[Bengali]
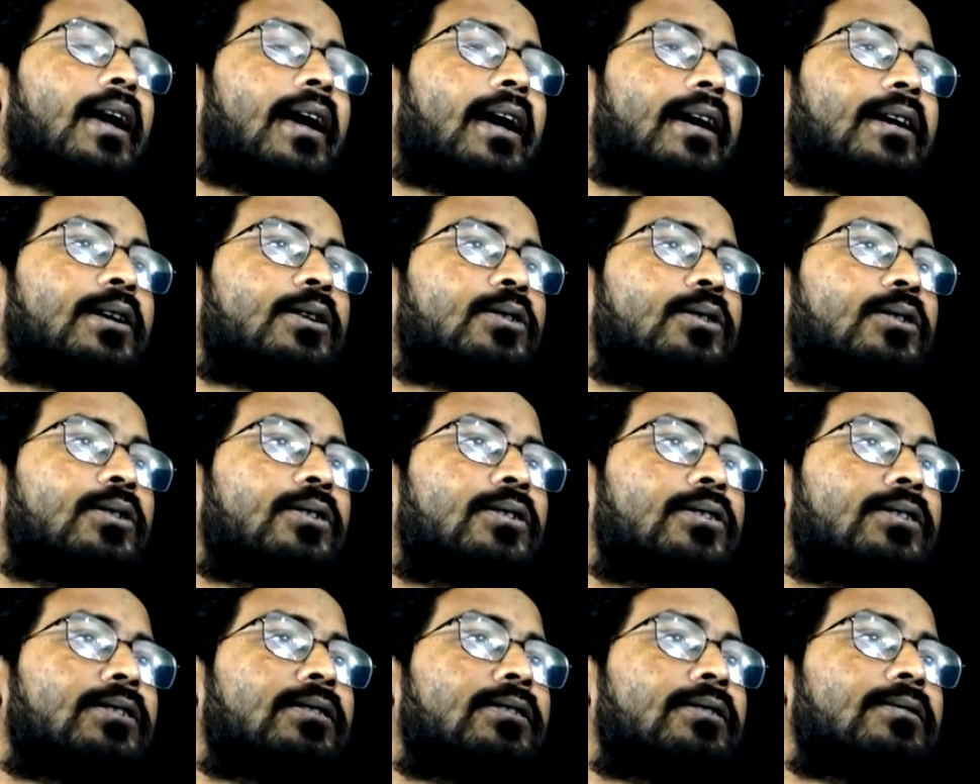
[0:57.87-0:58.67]

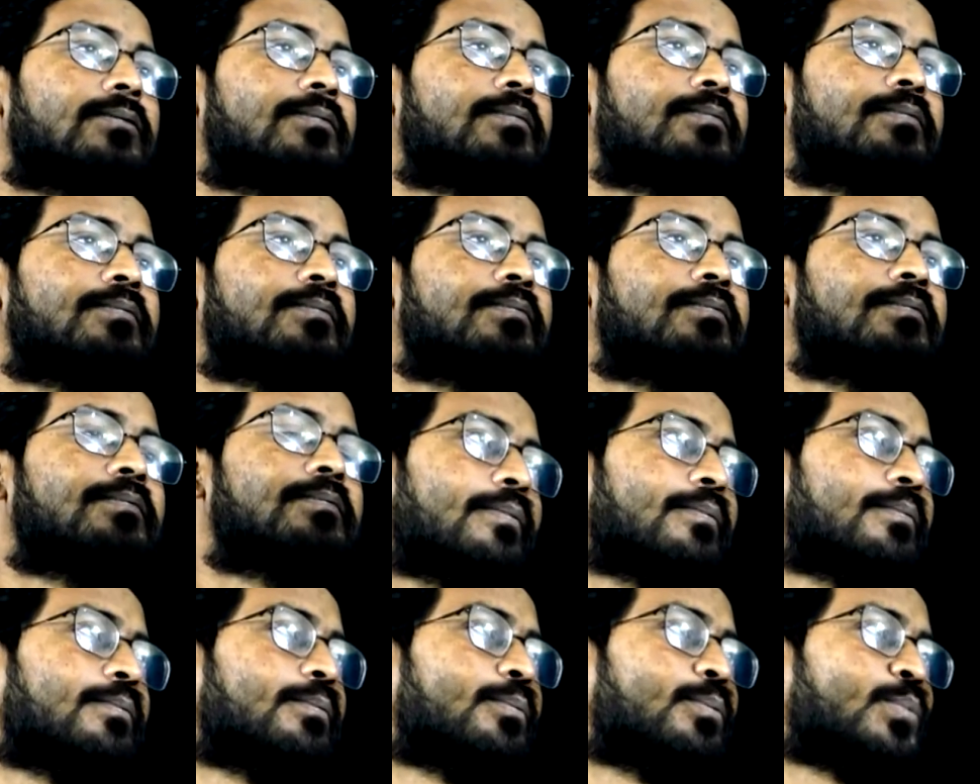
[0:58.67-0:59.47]
এখন
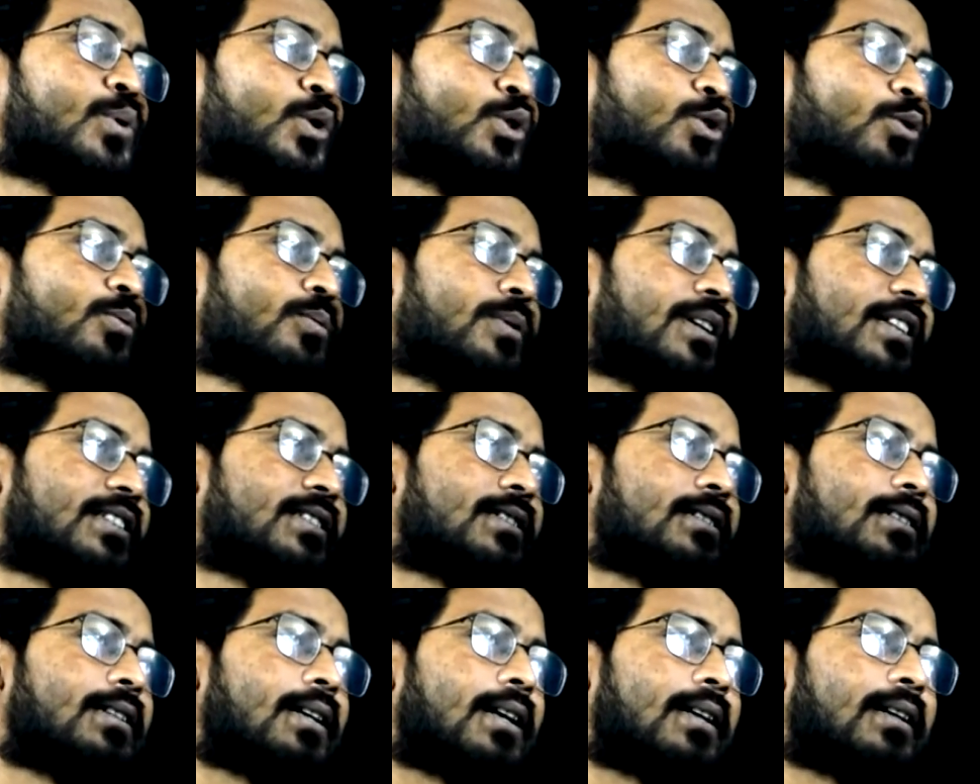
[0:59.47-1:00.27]
প্রথম
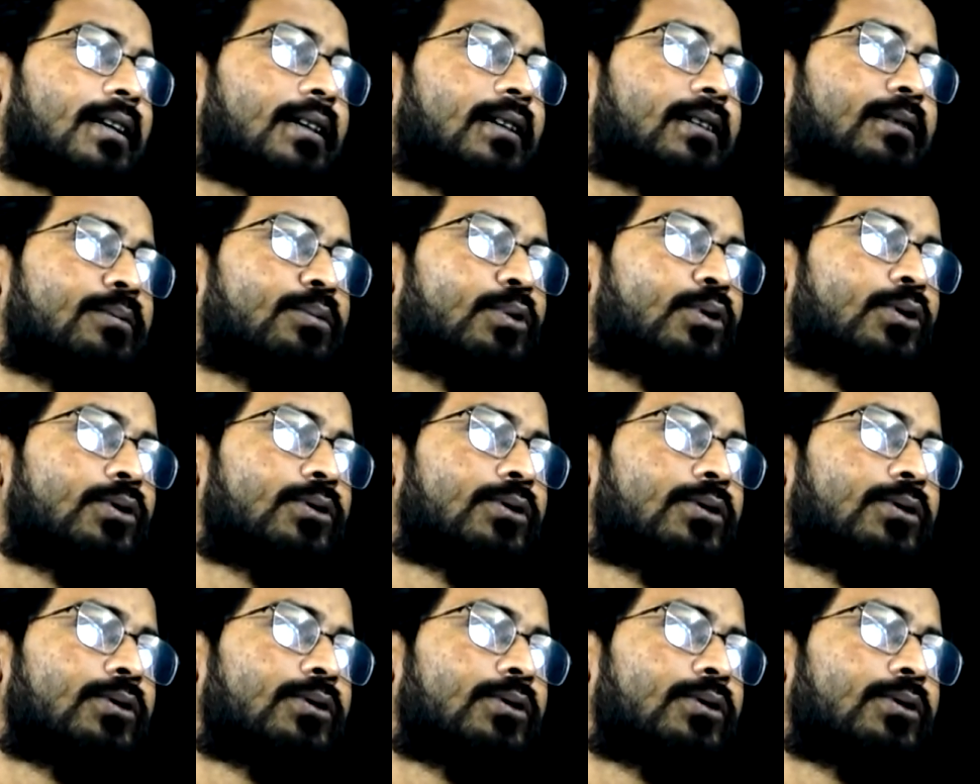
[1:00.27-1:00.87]
রাশিটা আগে লিখবো